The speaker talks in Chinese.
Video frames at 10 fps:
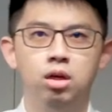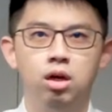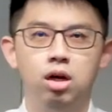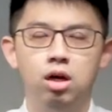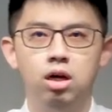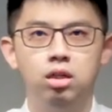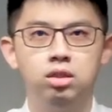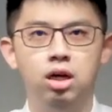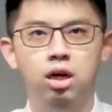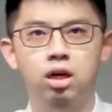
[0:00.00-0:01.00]
啊，
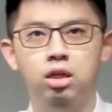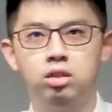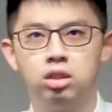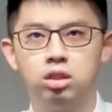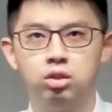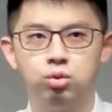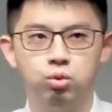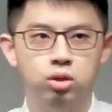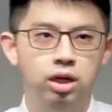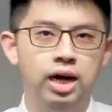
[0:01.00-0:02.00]
在这个
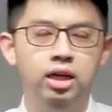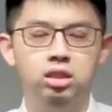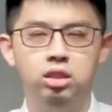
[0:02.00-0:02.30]
出了埃及